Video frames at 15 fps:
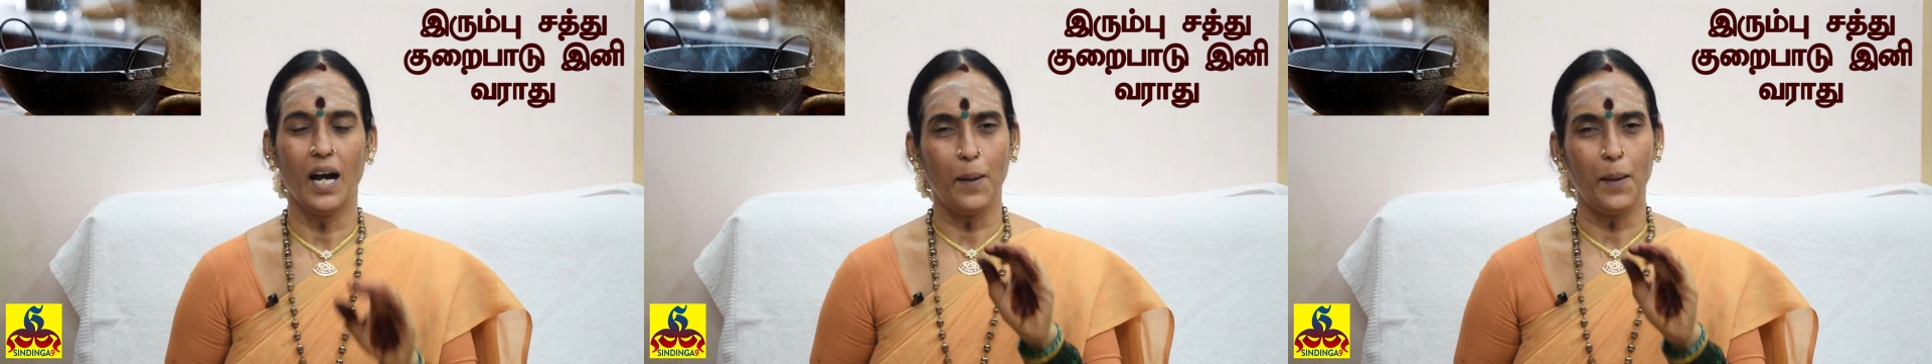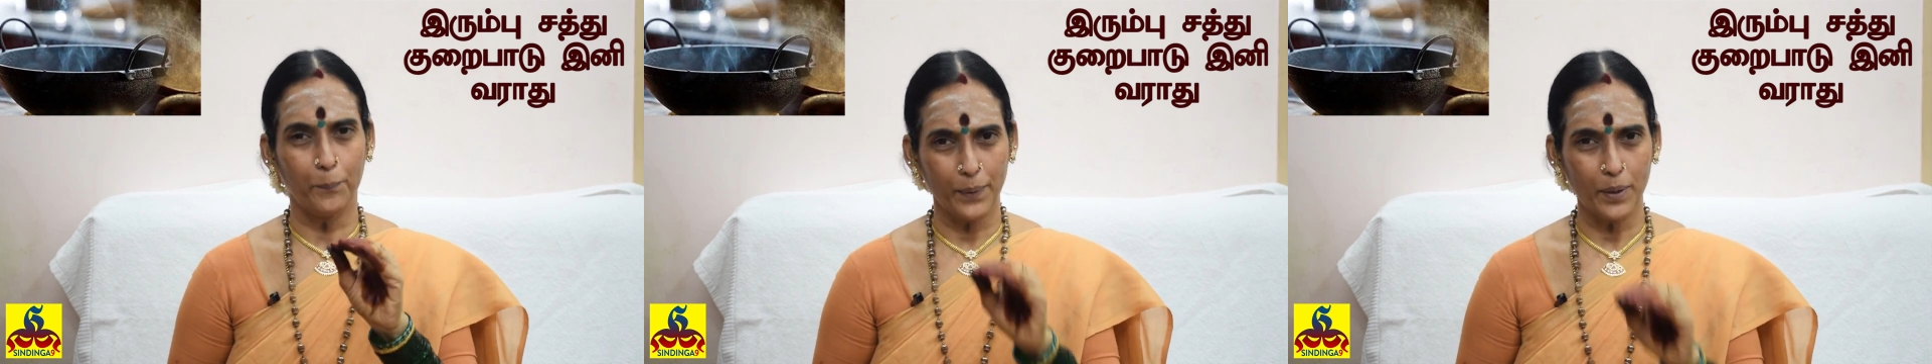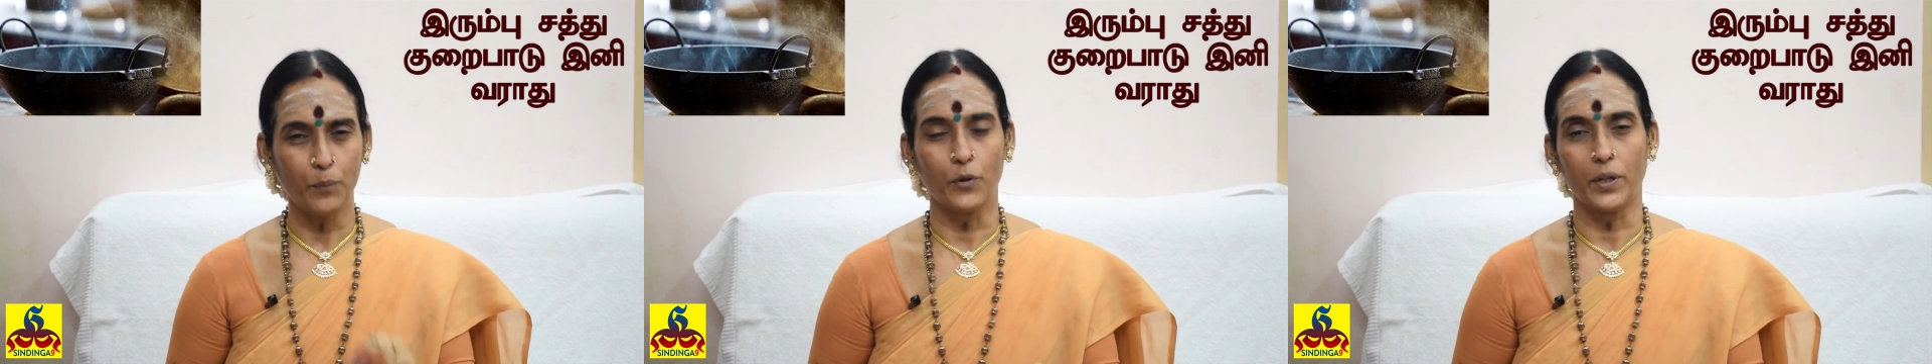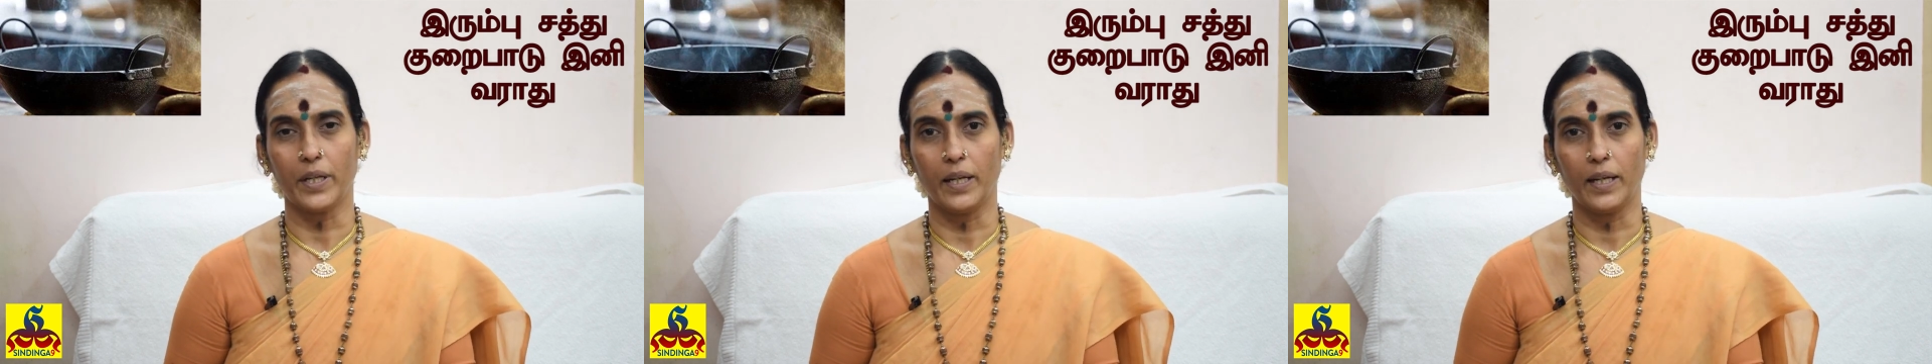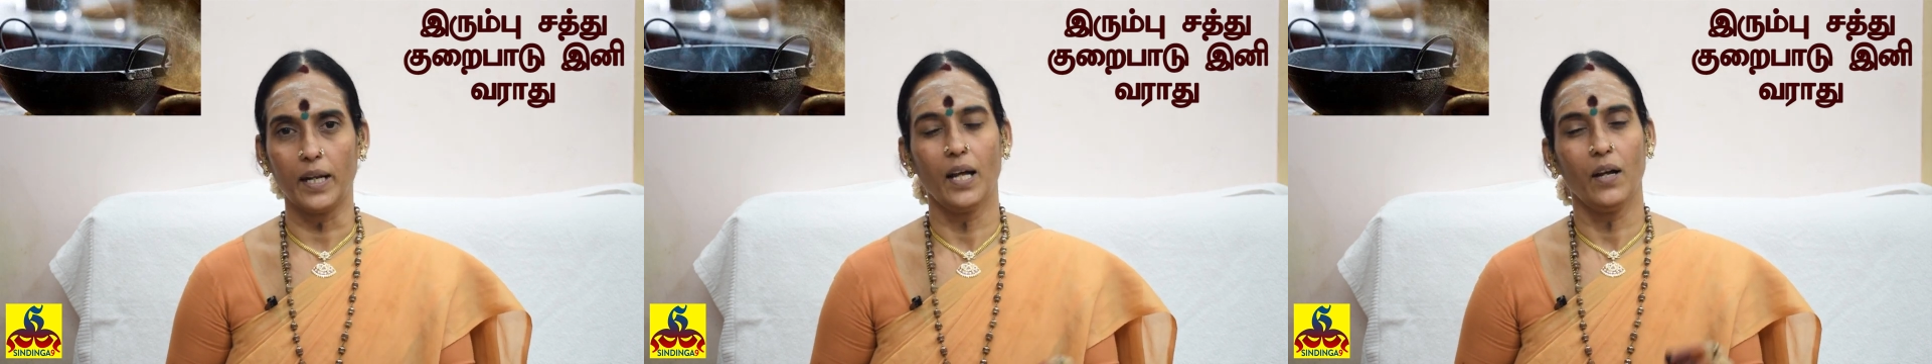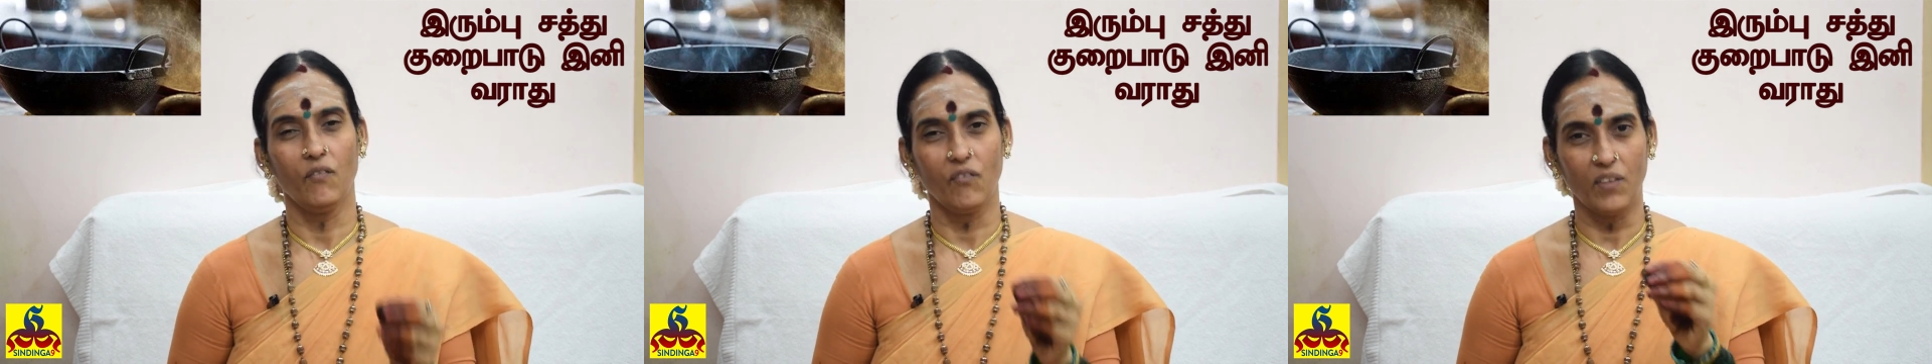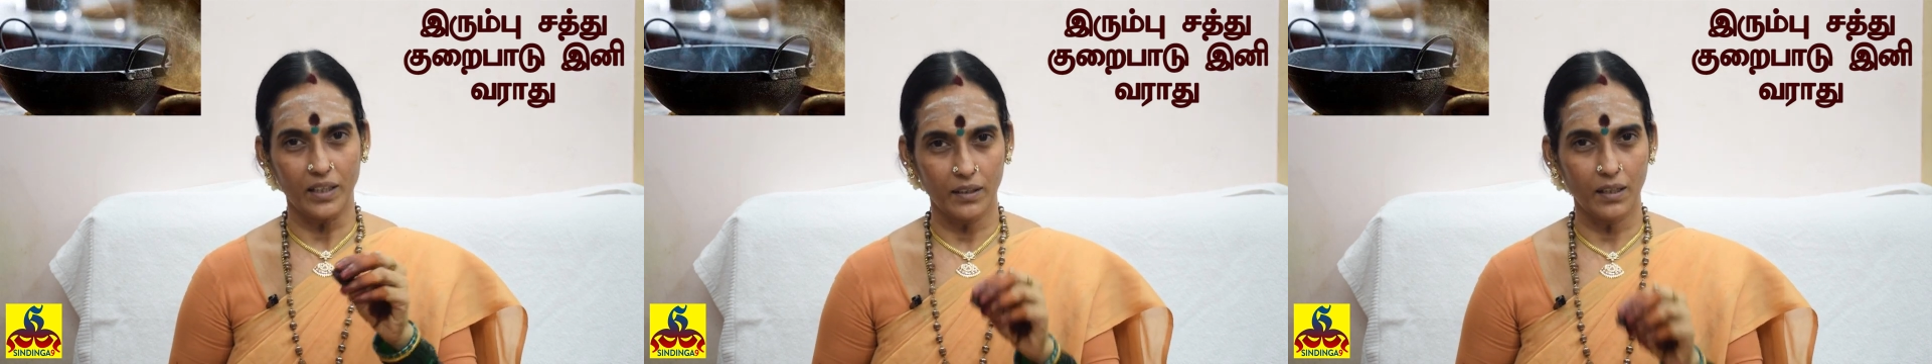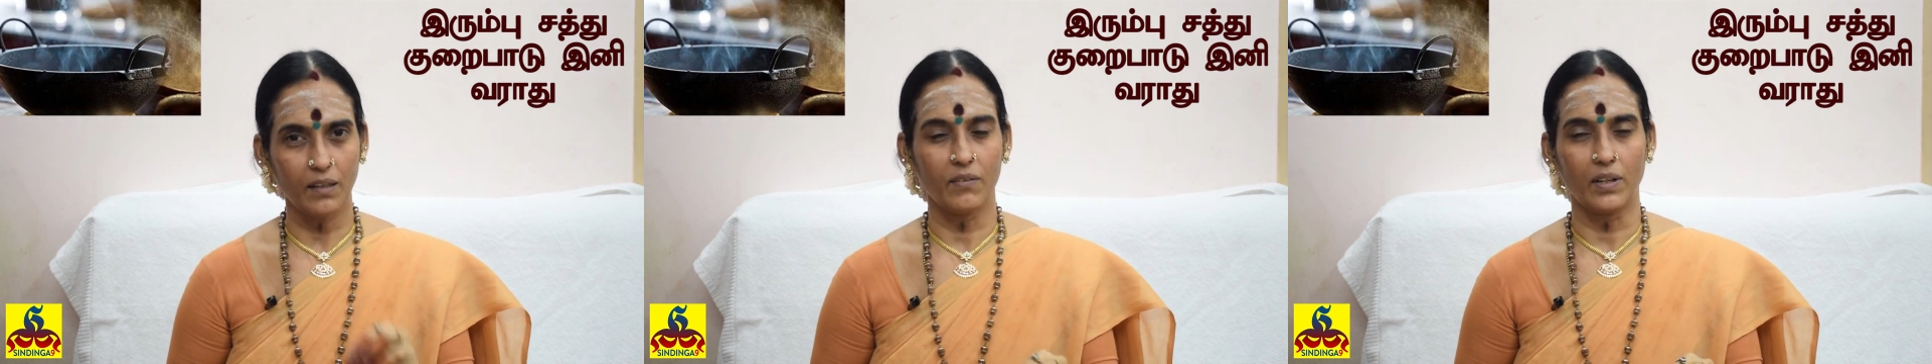அப்பளம் பொறிக்கிறீங்களா வத்தல்